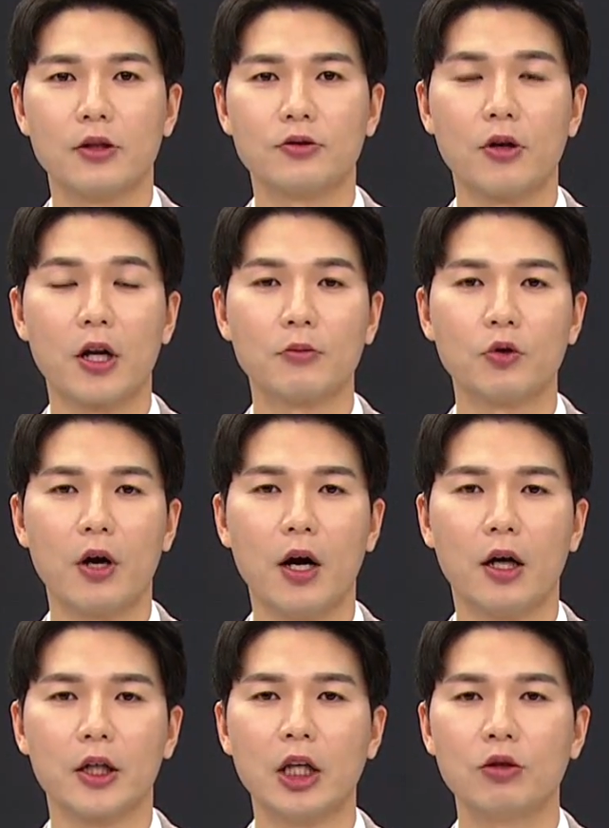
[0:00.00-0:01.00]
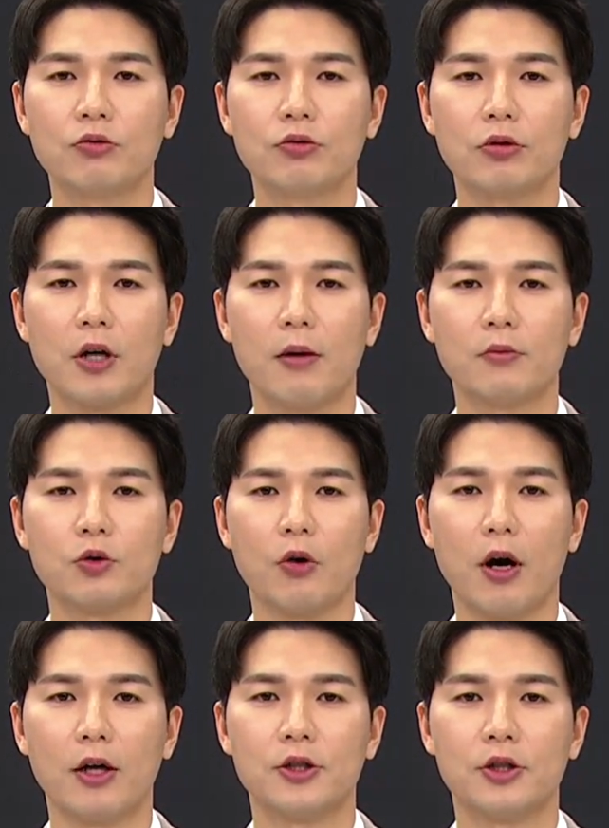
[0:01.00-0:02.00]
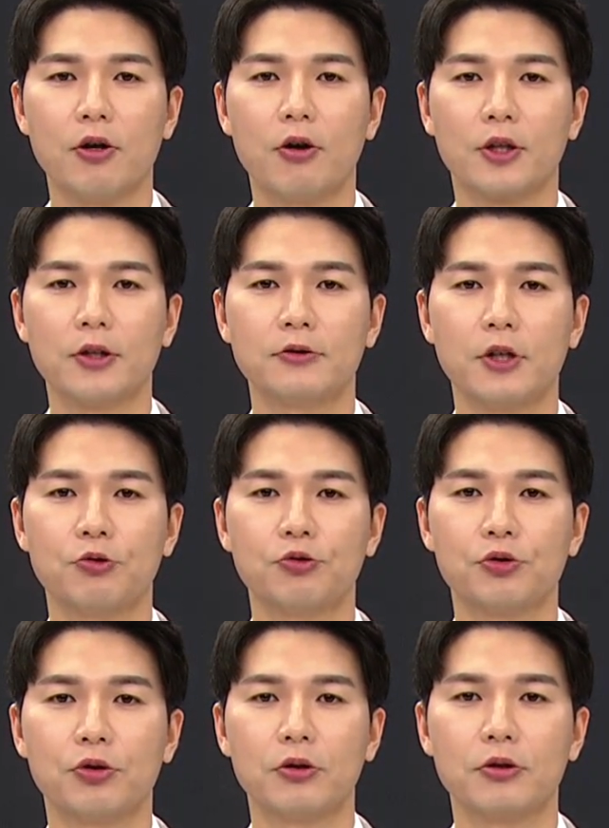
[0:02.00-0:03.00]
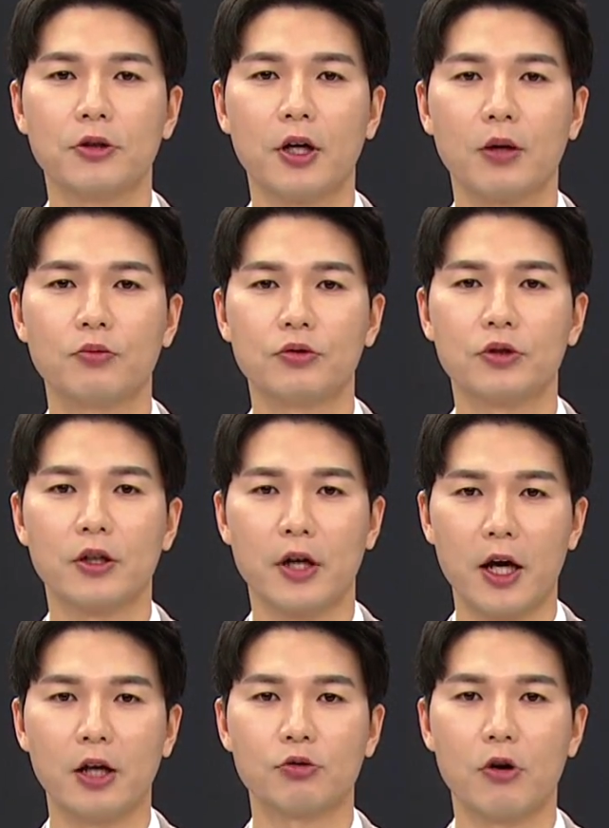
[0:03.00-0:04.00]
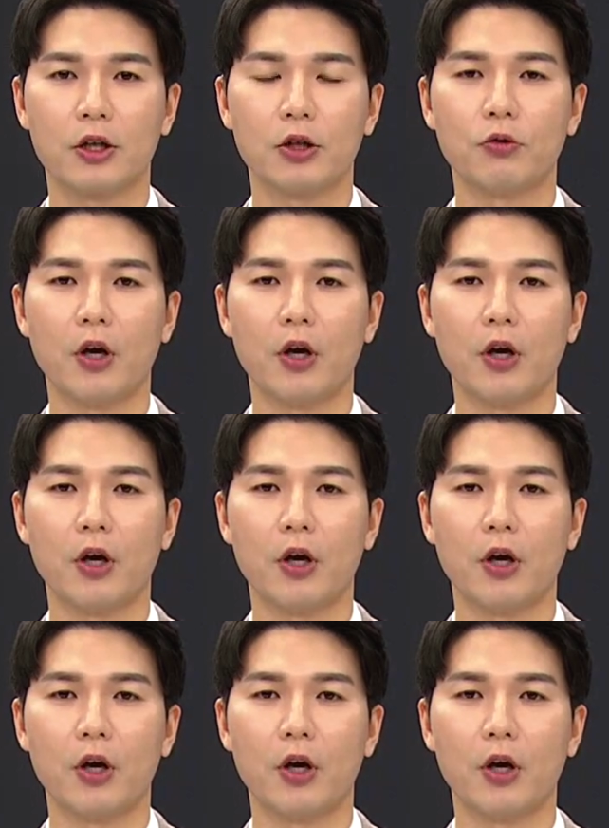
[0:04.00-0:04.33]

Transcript: 전라남도가 인구 감소와 지역 인재 유출 등의 문제를 해소하기